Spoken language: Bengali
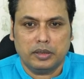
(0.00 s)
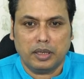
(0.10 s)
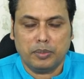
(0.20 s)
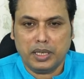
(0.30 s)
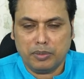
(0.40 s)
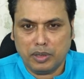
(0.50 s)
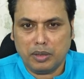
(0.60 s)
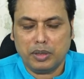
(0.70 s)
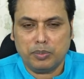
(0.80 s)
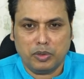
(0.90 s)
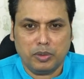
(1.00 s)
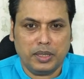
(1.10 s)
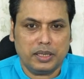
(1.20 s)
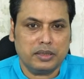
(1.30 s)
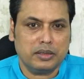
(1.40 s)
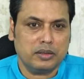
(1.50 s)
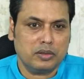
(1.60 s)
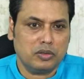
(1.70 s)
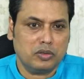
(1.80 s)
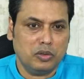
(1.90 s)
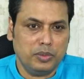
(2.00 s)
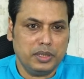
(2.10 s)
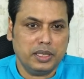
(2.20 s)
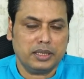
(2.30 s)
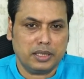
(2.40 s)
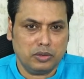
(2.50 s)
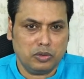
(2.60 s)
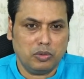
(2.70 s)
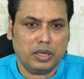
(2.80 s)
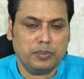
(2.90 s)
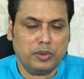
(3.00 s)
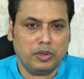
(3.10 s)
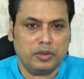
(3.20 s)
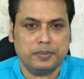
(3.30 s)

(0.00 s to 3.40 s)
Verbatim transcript: আমি এবং আমার পরিবার কোভিডে আক্রান্ত হওয়ার পর